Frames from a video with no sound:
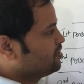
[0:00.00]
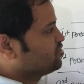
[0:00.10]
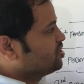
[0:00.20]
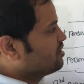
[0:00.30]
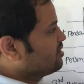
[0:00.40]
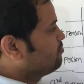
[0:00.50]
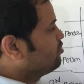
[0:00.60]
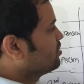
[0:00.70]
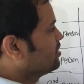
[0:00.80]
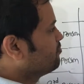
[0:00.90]
पीछे अगर
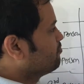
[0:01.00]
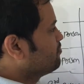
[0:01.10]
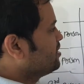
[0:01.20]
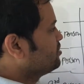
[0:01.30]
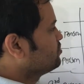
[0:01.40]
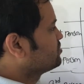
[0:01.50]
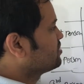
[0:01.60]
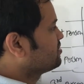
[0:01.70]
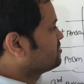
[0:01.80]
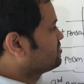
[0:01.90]
हम लोग ये माई यूज़
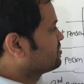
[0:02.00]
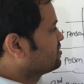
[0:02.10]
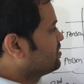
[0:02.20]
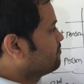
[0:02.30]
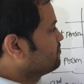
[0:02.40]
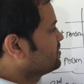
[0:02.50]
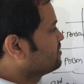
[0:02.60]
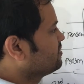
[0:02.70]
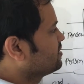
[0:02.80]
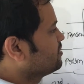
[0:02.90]
कर सकते हैं
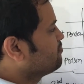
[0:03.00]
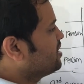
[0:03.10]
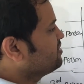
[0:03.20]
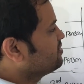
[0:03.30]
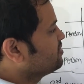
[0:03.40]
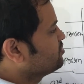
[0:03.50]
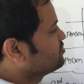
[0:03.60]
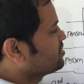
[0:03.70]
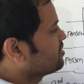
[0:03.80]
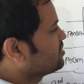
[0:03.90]
लेकिन माइन अगर
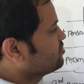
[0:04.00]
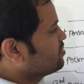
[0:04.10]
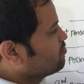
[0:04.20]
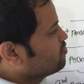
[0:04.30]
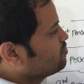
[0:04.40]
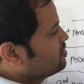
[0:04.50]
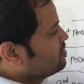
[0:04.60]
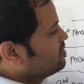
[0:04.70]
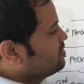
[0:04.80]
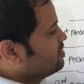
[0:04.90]
यूज़ कर रहे हैं तो आपको
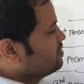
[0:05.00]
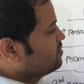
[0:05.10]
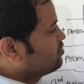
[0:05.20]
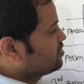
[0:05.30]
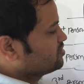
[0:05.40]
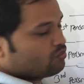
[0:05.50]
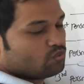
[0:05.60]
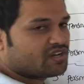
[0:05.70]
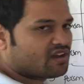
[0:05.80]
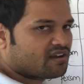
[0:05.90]
थोड़ा सा
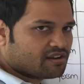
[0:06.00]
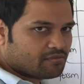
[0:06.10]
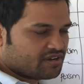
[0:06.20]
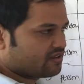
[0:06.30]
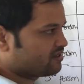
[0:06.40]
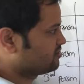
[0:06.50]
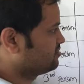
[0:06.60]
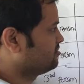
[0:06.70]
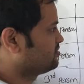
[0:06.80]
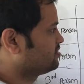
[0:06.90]
उल्टा करना
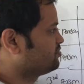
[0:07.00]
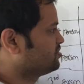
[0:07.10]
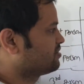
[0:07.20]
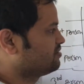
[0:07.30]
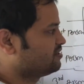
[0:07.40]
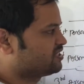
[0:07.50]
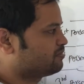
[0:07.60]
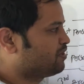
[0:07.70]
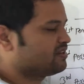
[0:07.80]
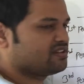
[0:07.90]
पड़ेगा सब्जेक्ट दिस
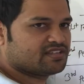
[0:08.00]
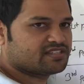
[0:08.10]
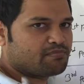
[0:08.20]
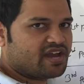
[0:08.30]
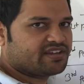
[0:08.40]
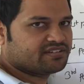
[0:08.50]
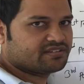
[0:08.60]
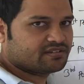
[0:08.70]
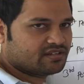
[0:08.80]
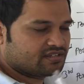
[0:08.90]
पेन इज माइन
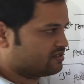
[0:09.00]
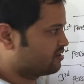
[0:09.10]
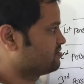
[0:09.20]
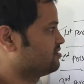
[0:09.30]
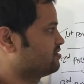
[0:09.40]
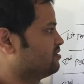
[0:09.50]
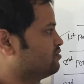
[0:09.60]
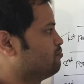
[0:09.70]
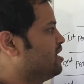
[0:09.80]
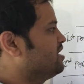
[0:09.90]
ऐसा कर सकते हैं
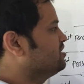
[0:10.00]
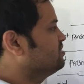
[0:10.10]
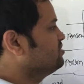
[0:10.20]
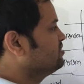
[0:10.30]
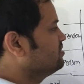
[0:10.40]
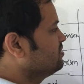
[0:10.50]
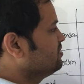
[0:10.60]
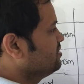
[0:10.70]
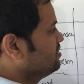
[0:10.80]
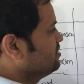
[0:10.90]
तो माइन
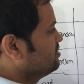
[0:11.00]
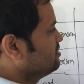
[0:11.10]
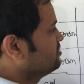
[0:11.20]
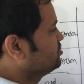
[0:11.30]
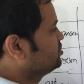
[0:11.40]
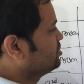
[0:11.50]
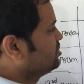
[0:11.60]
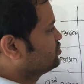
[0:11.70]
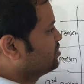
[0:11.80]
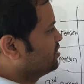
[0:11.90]

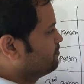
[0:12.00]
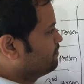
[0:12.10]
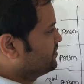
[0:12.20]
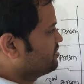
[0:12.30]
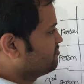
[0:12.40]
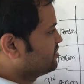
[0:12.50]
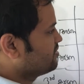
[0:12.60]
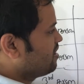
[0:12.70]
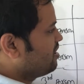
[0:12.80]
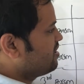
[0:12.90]
ये जो है या
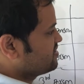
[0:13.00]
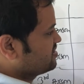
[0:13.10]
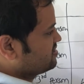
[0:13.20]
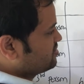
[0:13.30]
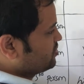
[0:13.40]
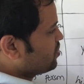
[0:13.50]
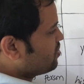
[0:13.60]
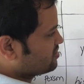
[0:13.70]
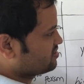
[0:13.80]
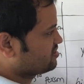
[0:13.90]
फिर आर्स
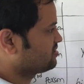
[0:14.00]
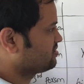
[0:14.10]
योर्स